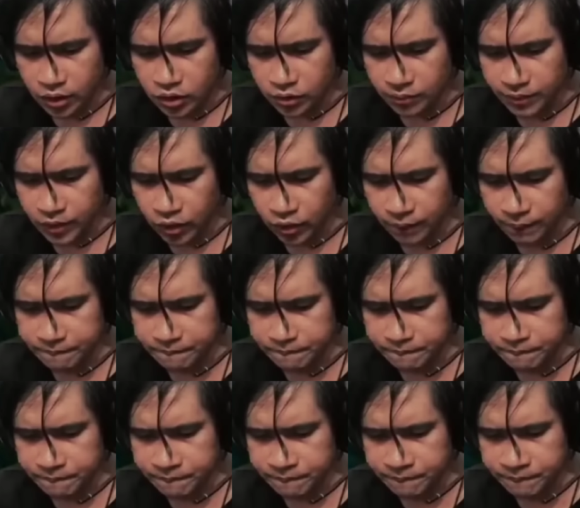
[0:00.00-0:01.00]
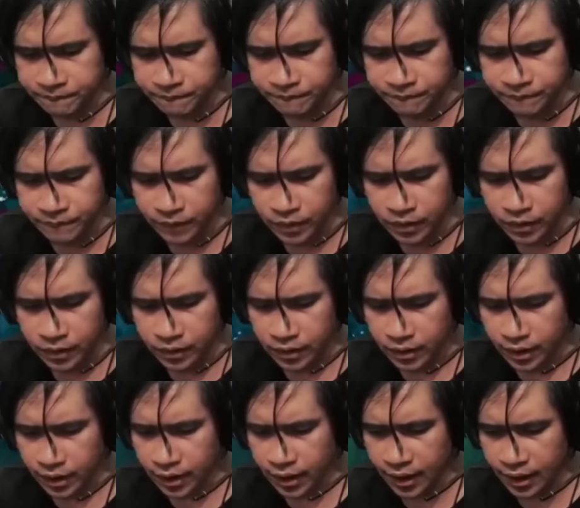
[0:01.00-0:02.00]
Ito, pre, oh. Hmm!
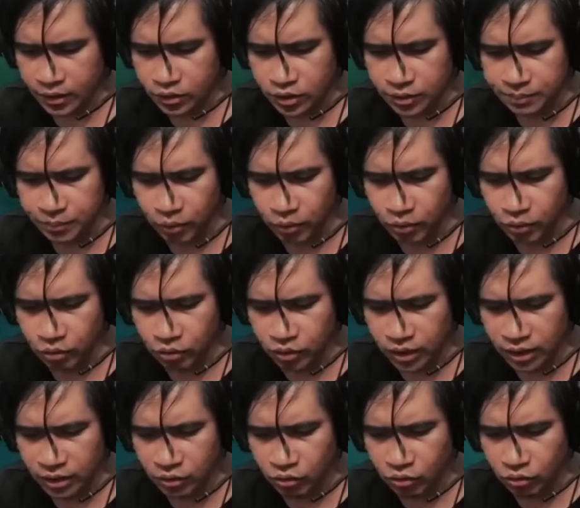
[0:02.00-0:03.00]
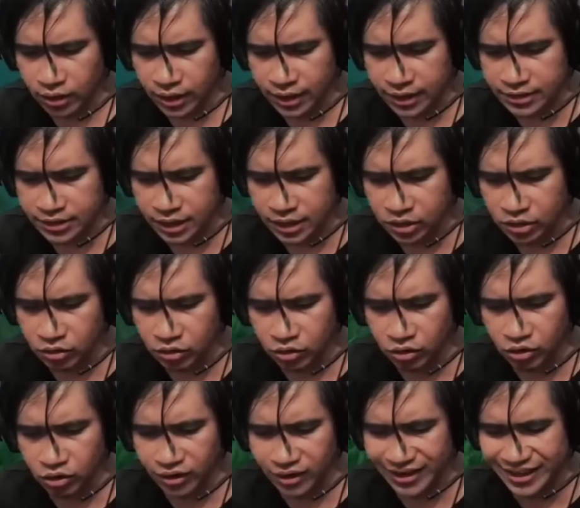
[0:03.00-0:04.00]
Ah, yun ipunggol kang kulang ka sa
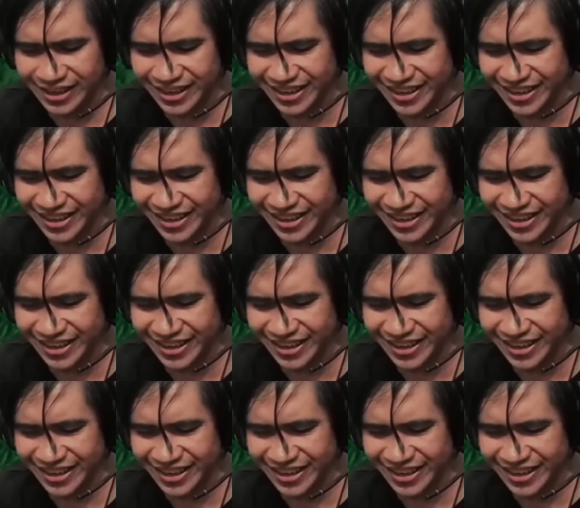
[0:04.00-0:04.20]
ligo.